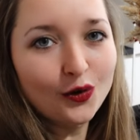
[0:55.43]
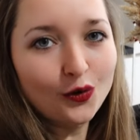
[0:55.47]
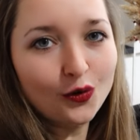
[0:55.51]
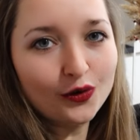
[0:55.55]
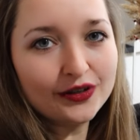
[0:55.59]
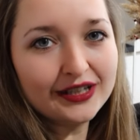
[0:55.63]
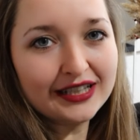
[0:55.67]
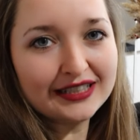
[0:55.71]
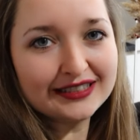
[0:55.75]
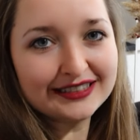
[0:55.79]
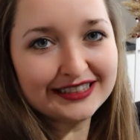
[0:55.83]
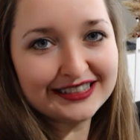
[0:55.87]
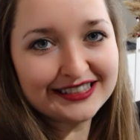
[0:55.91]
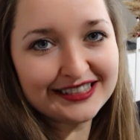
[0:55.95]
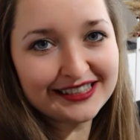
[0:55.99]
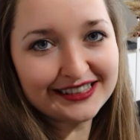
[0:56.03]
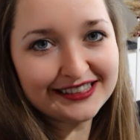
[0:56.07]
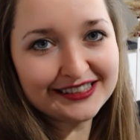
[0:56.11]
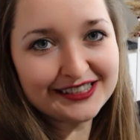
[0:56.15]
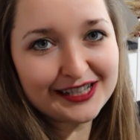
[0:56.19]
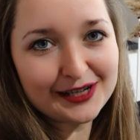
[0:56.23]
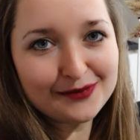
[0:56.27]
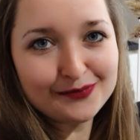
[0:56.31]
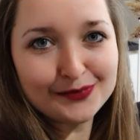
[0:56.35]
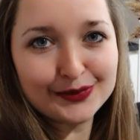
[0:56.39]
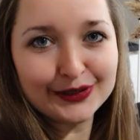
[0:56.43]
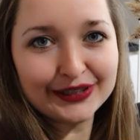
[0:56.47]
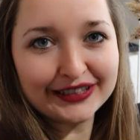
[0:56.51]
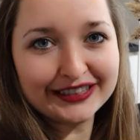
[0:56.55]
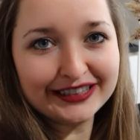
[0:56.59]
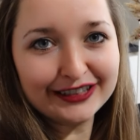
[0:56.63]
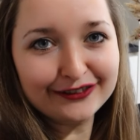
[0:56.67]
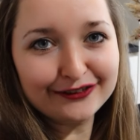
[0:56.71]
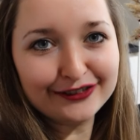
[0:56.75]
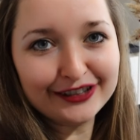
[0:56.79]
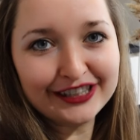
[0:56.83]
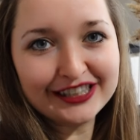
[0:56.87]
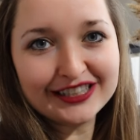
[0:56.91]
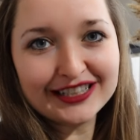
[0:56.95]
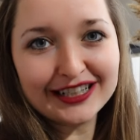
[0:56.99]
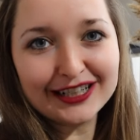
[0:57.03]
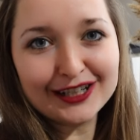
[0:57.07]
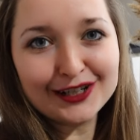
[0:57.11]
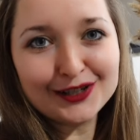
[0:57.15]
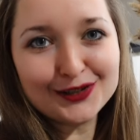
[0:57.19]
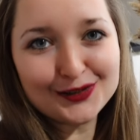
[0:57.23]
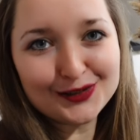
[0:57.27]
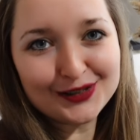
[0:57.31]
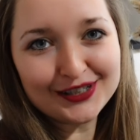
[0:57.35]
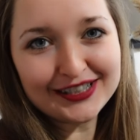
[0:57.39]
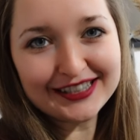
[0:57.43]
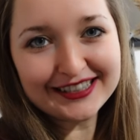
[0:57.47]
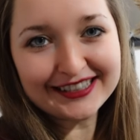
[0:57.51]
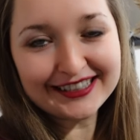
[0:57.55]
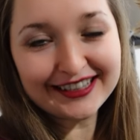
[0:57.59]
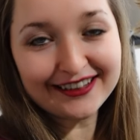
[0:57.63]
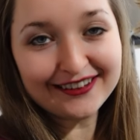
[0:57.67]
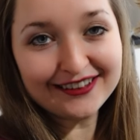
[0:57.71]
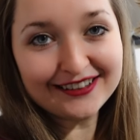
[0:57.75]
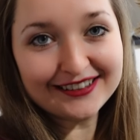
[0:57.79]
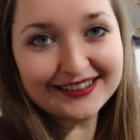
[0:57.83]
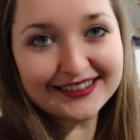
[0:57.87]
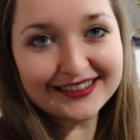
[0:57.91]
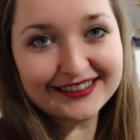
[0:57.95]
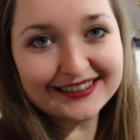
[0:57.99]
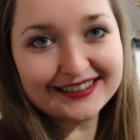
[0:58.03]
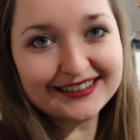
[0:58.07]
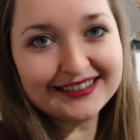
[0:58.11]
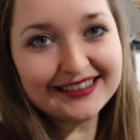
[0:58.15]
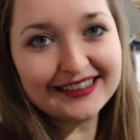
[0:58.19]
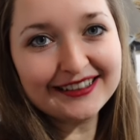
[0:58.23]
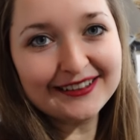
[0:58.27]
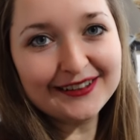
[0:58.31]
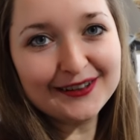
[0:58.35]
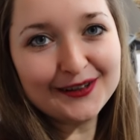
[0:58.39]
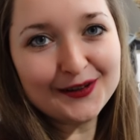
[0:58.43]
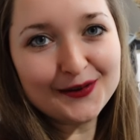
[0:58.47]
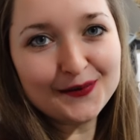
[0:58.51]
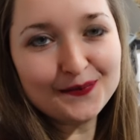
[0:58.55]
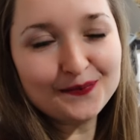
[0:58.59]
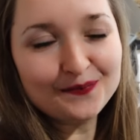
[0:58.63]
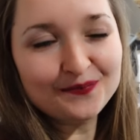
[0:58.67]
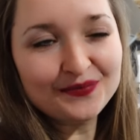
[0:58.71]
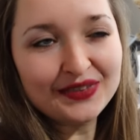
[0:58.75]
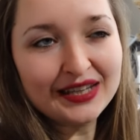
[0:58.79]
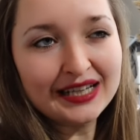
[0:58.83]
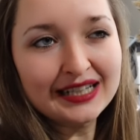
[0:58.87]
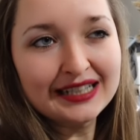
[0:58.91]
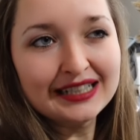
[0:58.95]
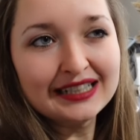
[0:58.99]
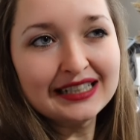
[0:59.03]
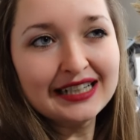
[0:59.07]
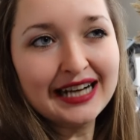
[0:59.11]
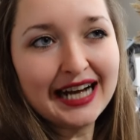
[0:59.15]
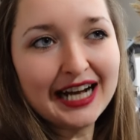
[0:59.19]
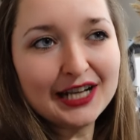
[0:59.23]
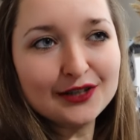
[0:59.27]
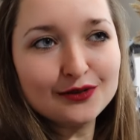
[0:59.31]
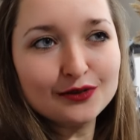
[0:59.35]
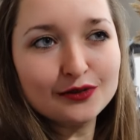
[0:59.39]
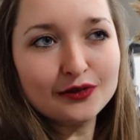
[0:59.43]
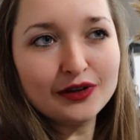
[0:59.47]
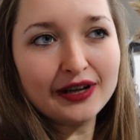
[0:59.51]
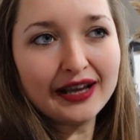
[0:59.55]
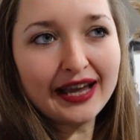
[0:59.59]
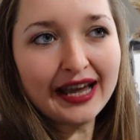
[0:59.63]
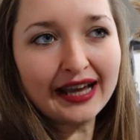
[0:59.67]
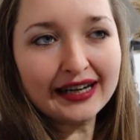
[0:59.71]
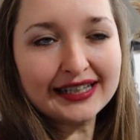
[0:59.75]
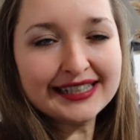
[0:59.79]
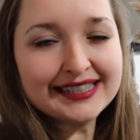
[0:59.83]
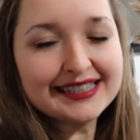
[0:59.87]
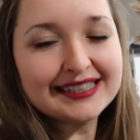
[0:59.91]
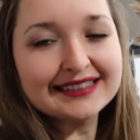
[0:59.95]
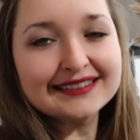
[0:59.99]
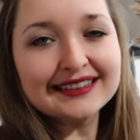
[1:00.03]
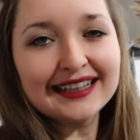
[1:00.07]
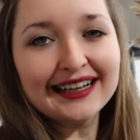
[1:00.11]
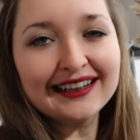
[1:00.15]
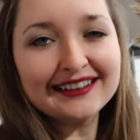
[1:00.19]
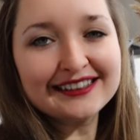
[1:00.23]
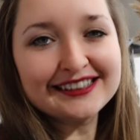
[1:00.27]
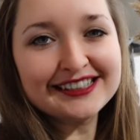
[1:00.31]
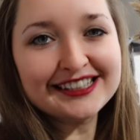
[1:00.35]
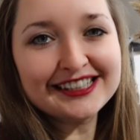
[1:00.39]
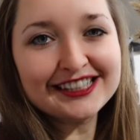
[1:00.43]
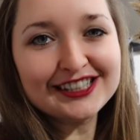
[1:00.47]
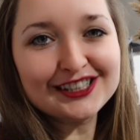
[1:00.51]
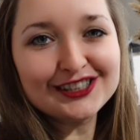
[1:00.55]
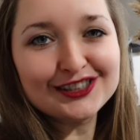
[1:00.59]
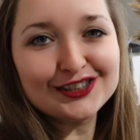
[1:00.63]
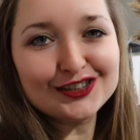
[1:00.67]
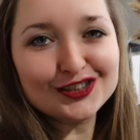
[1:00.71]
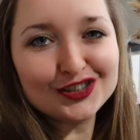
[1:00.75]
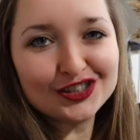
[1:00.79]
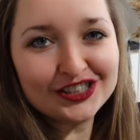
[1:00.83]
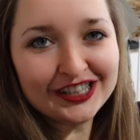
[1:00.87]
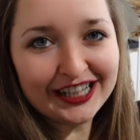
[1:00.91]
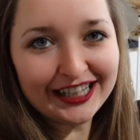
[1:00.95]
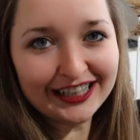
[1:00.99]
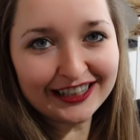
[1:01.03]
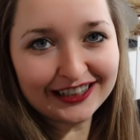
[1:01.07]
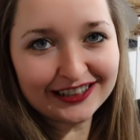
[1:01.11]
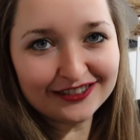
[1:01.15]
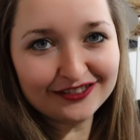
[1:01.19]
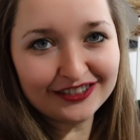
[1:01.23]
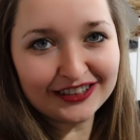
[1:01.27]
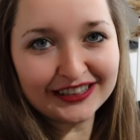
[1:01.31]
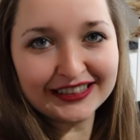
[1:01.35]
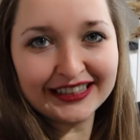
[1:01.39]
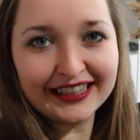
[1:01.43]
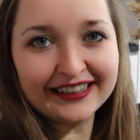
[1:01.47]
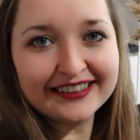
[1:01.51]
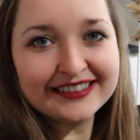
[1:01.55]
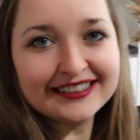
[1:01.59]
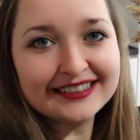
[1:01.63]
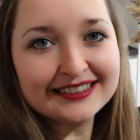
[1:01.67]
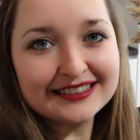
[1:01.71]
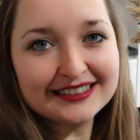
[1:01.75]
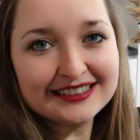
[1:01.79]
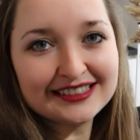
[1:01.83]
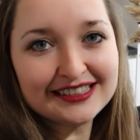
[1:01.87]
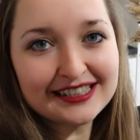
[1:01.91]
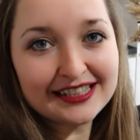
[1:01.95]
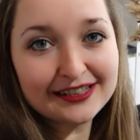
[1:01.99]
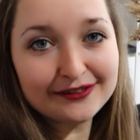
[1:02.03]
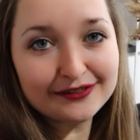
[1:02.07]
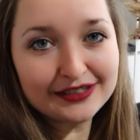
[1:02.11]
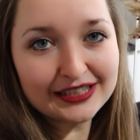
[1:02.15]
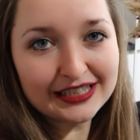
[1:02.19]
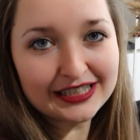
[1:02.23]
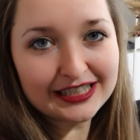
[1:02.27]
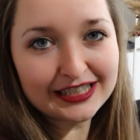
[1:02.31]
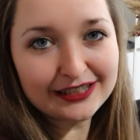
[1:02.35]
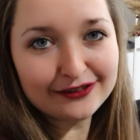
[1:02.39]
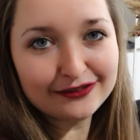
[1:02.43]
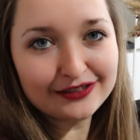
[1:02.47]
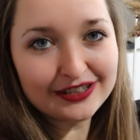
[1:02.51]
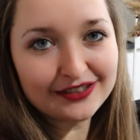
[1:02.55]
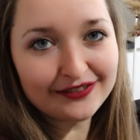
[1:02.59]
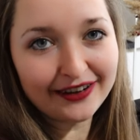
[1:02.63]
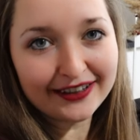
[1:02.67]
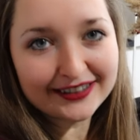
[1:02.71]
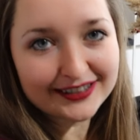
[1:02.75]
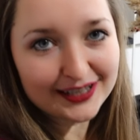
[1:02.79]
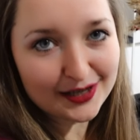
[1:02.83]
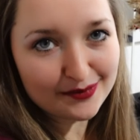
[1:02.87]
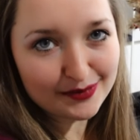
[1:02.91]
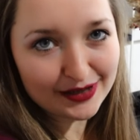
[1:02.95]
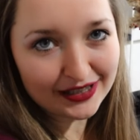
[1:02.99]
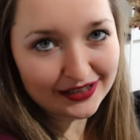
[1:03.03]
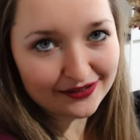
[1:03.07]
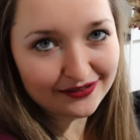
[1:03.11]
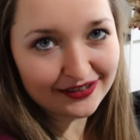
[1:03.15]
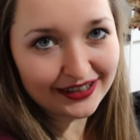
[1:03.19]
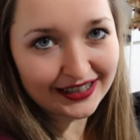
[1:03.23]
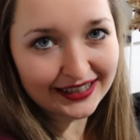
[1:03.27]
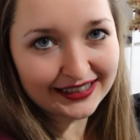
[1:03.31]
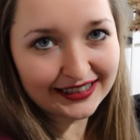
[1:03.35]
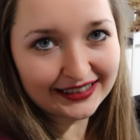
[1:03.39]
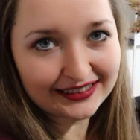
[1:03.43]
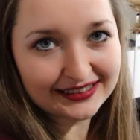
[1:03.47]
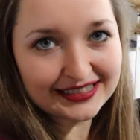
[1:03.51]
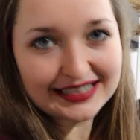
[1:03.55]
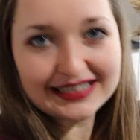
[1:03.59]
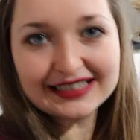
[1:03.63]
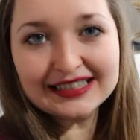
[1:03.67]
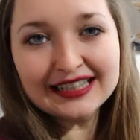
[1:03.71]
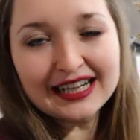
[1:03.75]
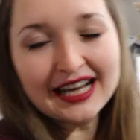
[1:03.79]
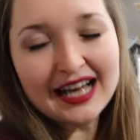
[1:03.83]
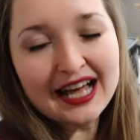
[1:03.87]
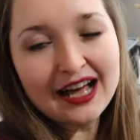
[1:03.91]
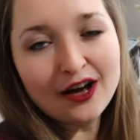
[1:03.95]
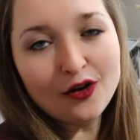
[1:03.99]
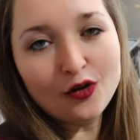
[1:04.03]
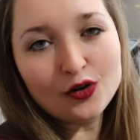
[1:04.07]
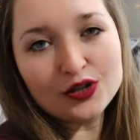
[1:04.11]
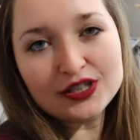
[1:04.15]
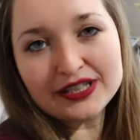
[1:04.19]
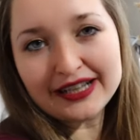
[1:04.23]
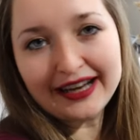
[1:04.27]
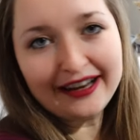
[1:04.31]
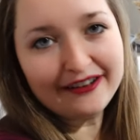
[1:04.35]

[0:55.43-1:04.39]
Und das richtige Temperieren fällt da natürlich aus. Ähm, also ehrlich gesagt, die schnellere Variante ist definitiv die Wasserbad-Variante und die